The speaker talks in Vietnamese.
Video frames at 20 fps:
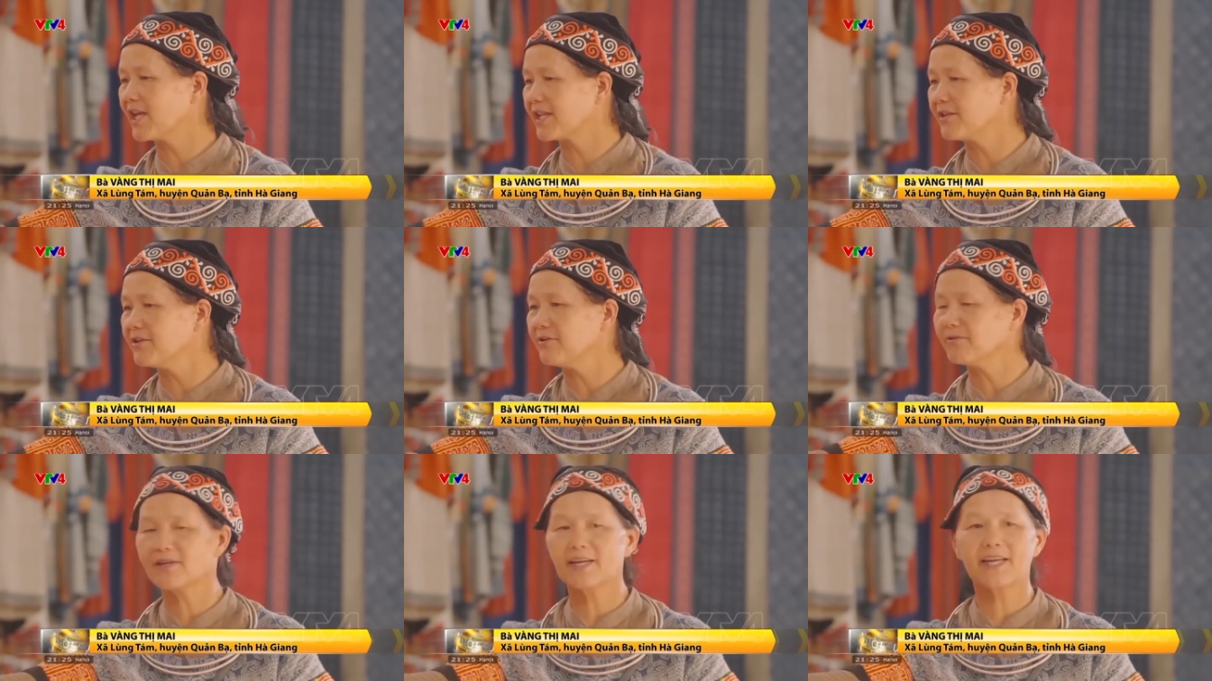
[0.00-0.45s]
làm
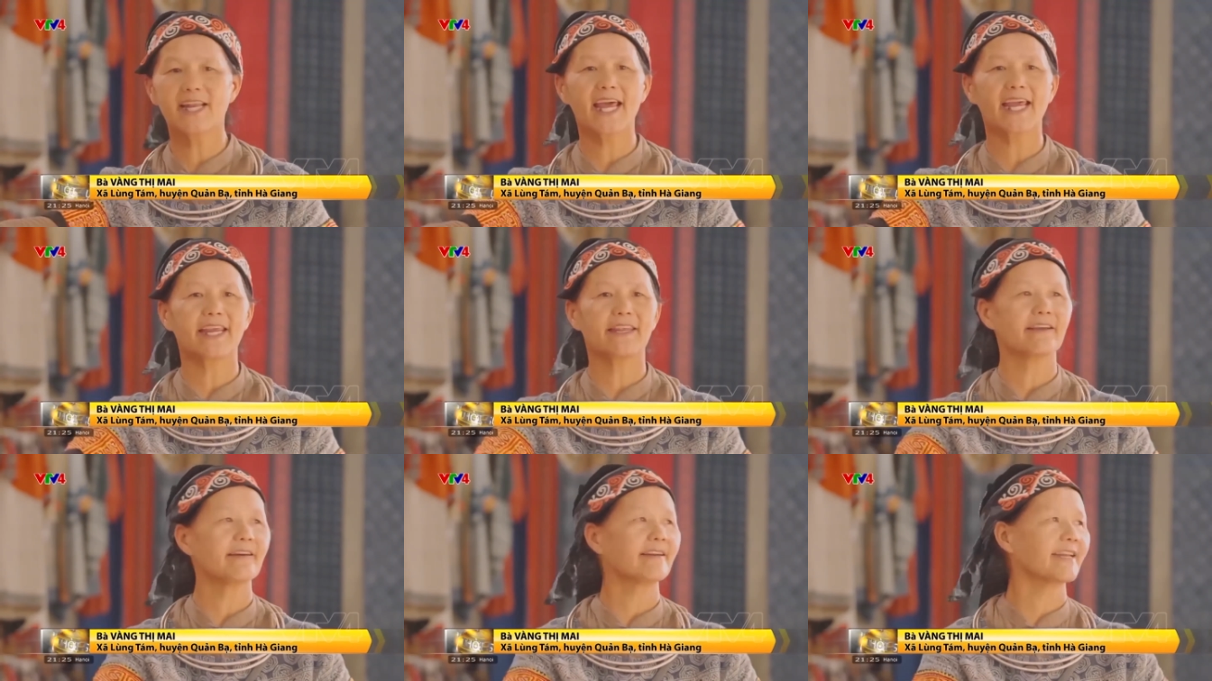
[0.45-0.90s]
việc như
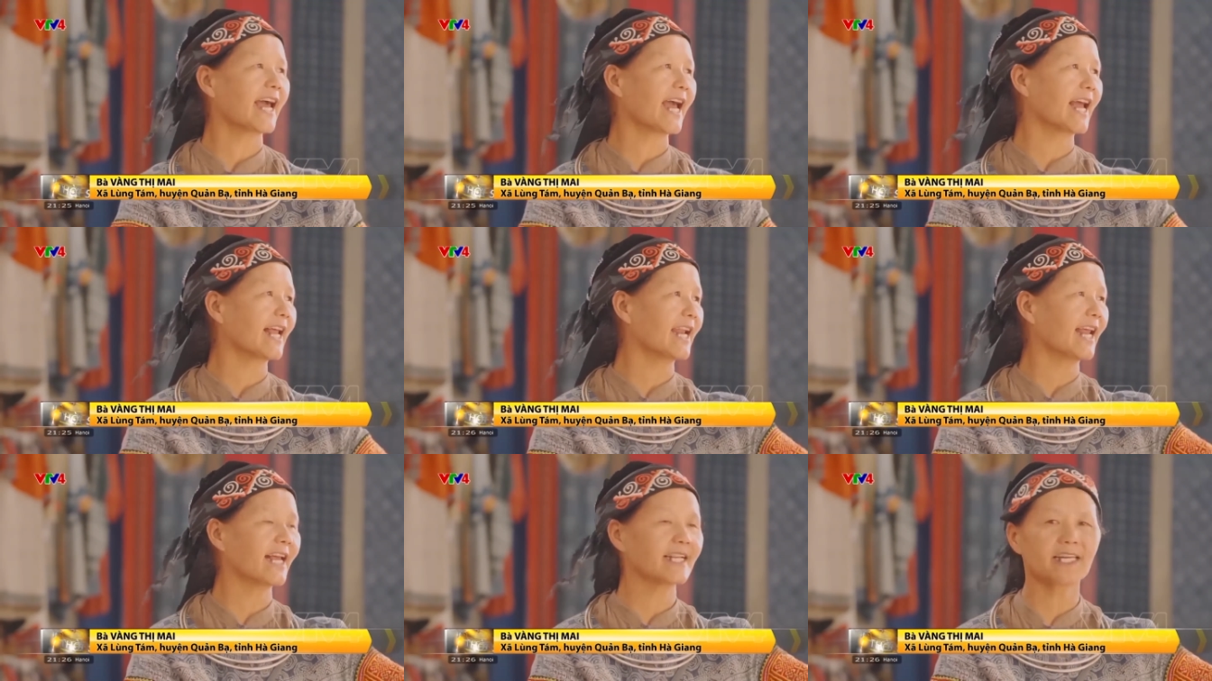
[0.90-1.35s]
thế này
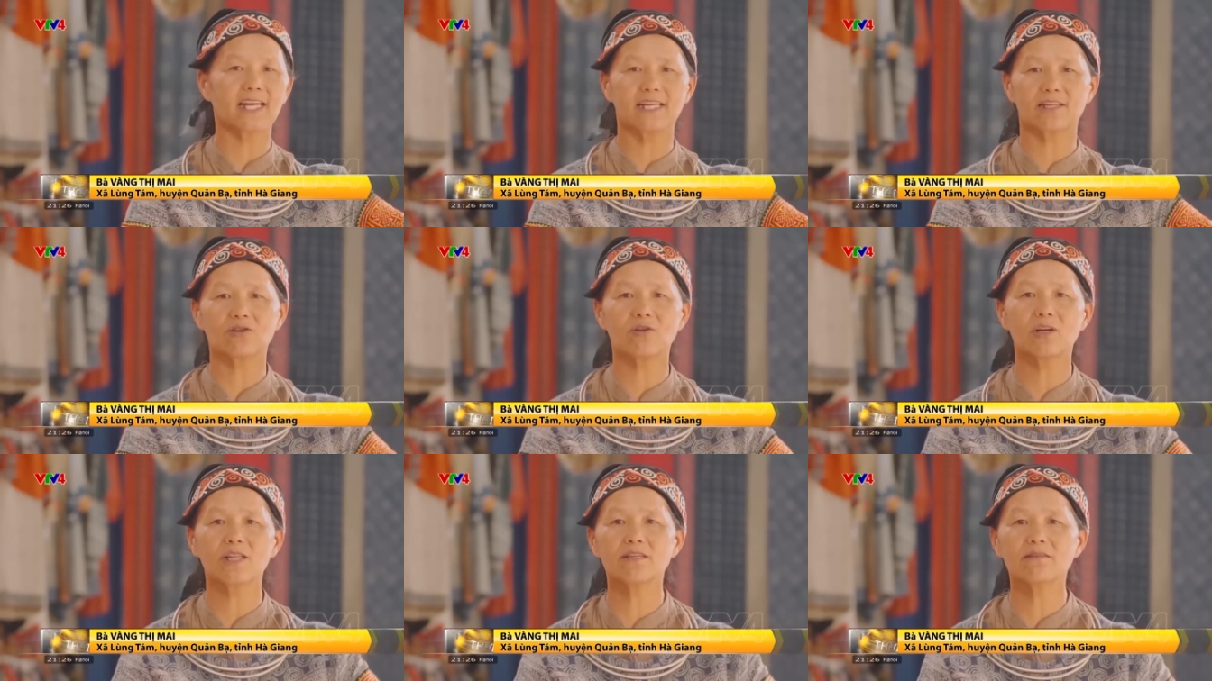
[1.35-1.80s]
nhá,
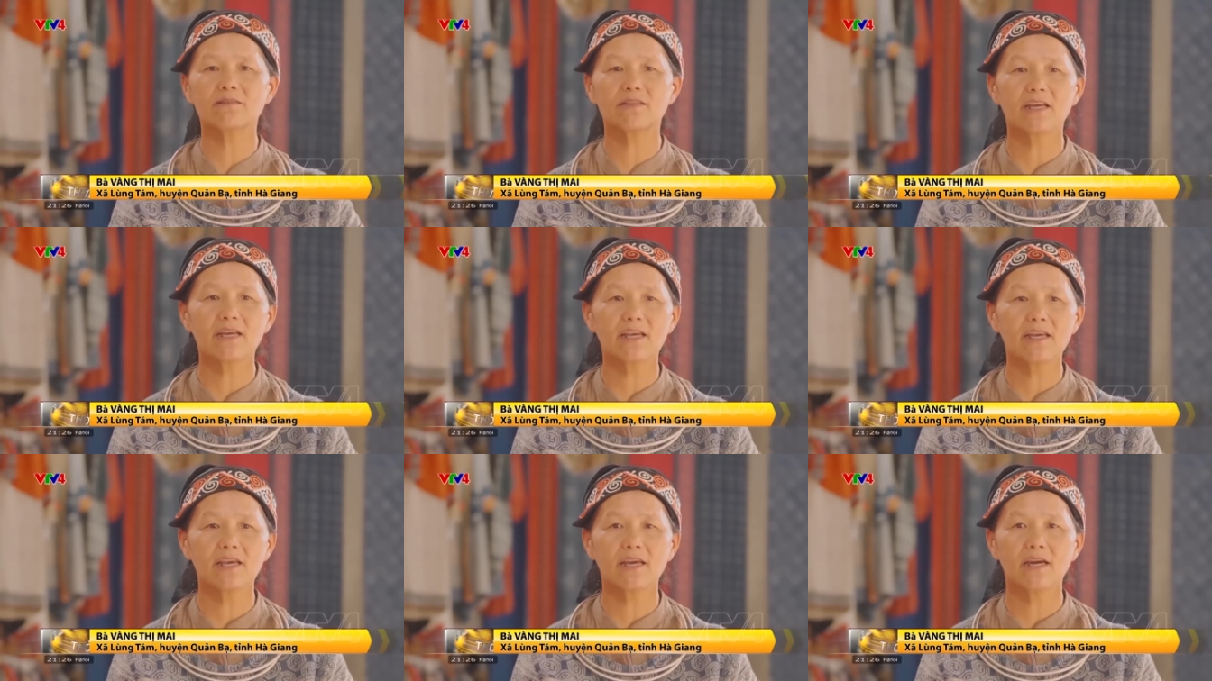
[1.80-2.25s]
đã sản
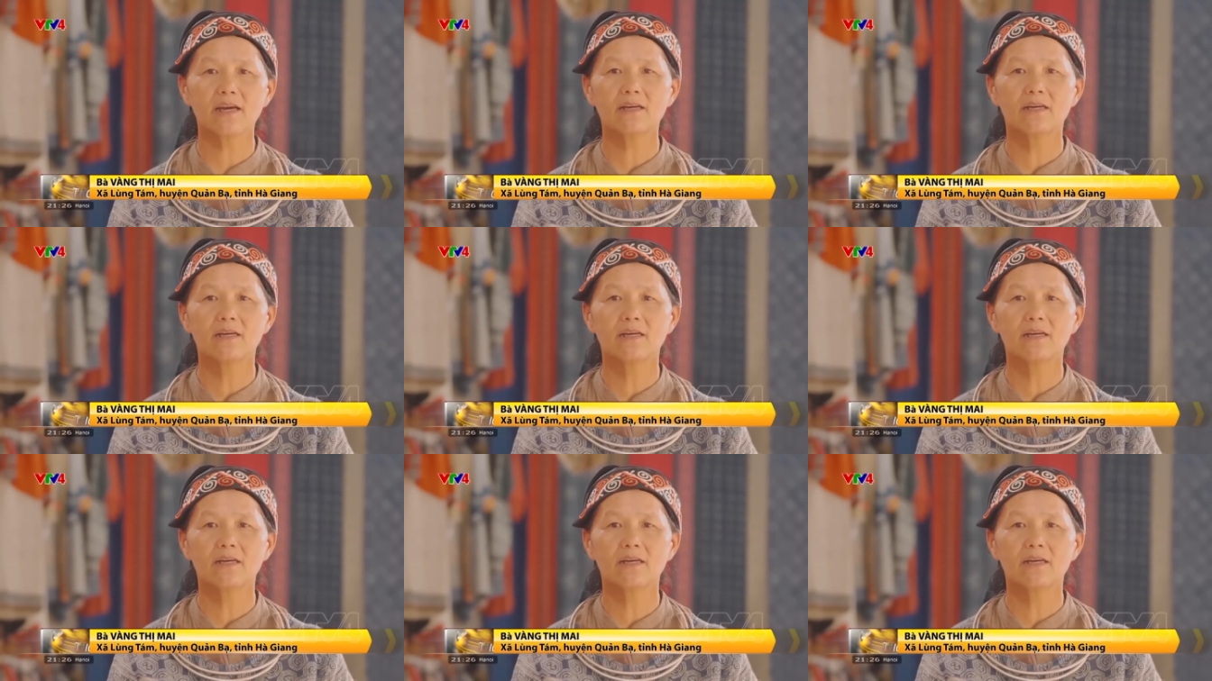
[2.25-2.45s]
xuất như thế